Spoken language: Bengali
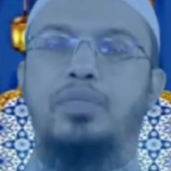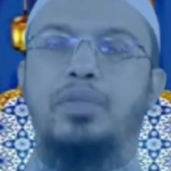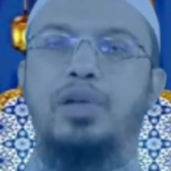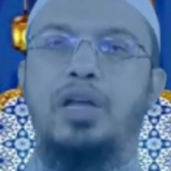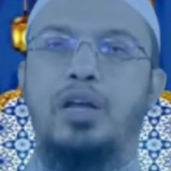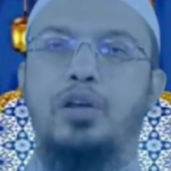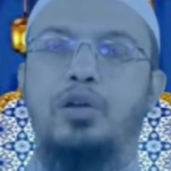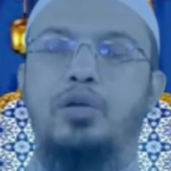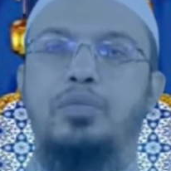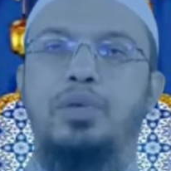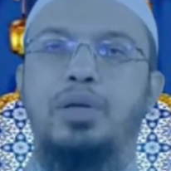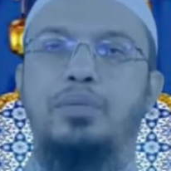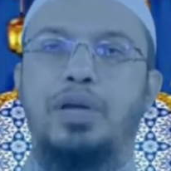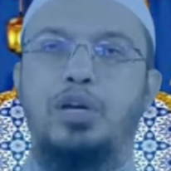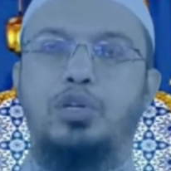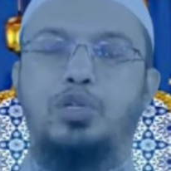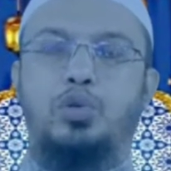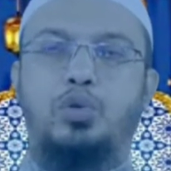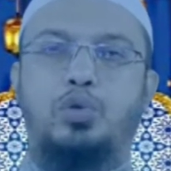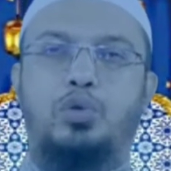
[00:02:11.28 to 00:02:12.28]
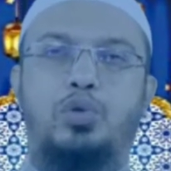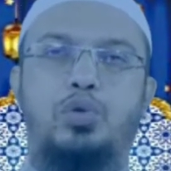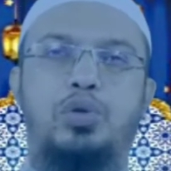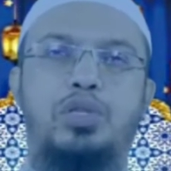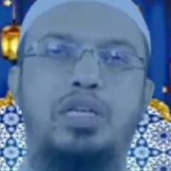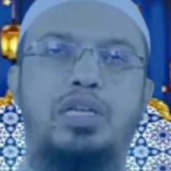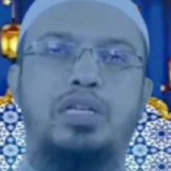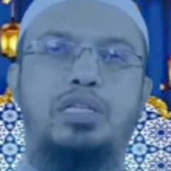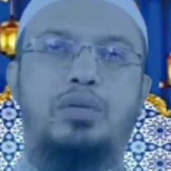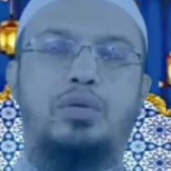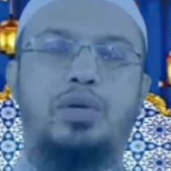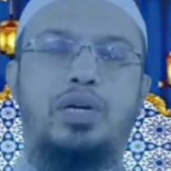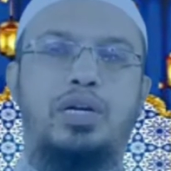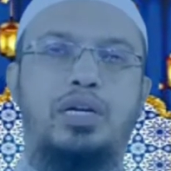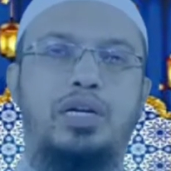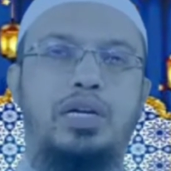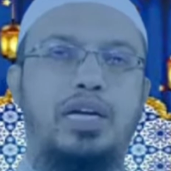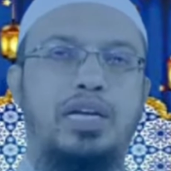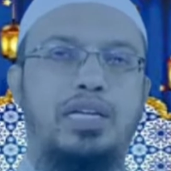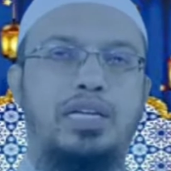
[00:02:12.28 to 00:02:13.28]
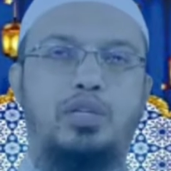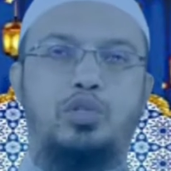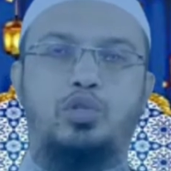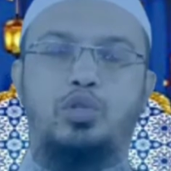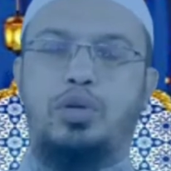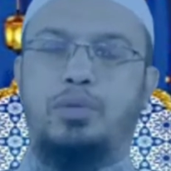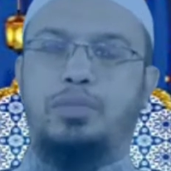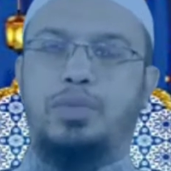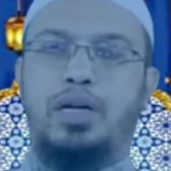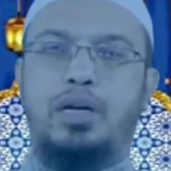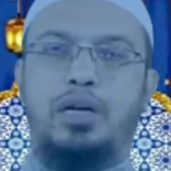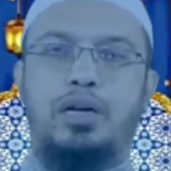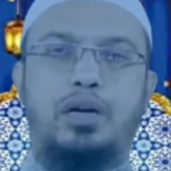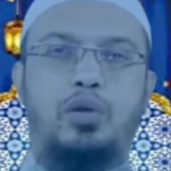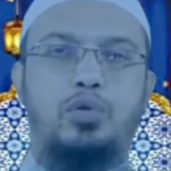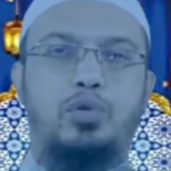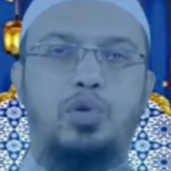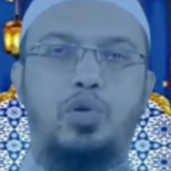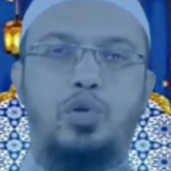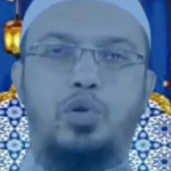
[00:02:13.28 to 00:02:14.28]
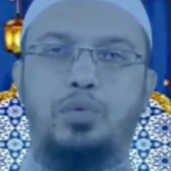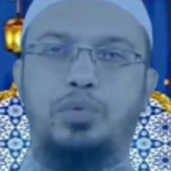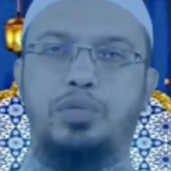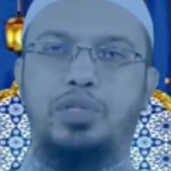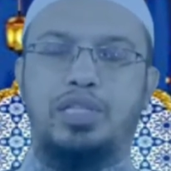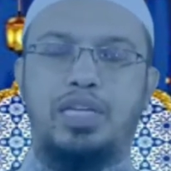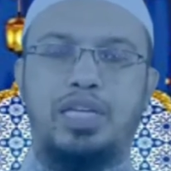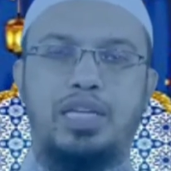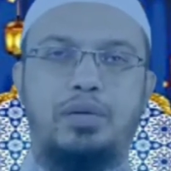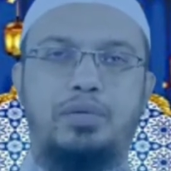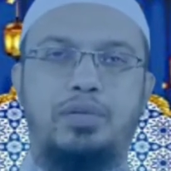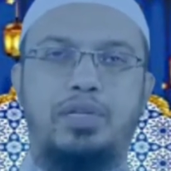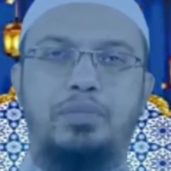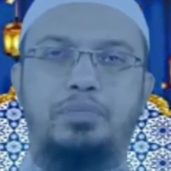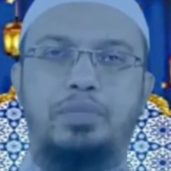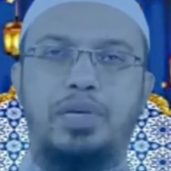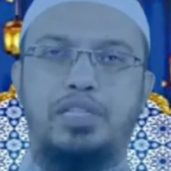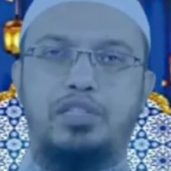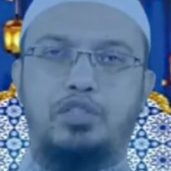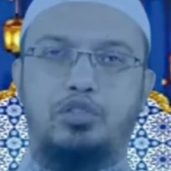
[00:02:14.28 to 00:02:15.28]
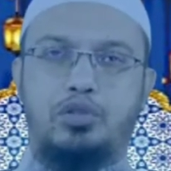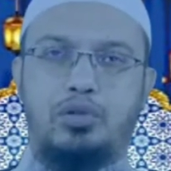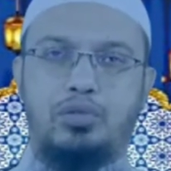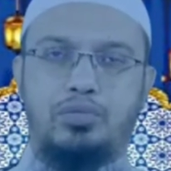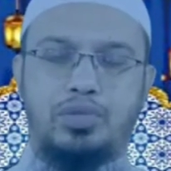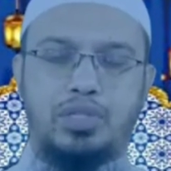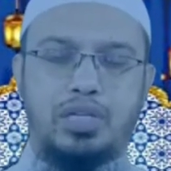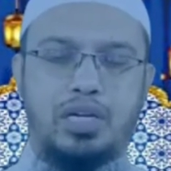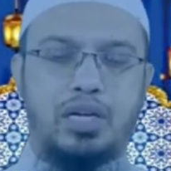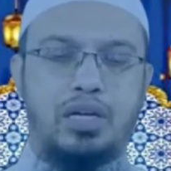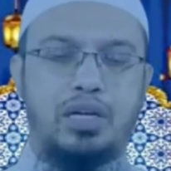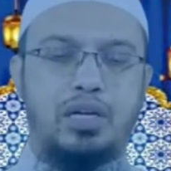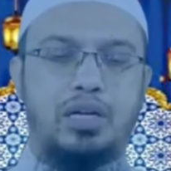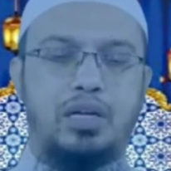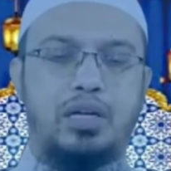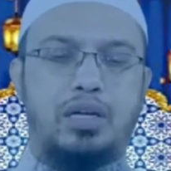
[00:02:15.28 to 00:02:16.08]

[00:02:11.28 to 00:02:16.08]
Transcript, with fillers: র্যান্ডমলি মানুষের উত্তর দিয়ে যাওয়া এটার জন্য আমরা কাউকে অনুমতি দিইনি আমাদের পেজের তরফ ছাড়া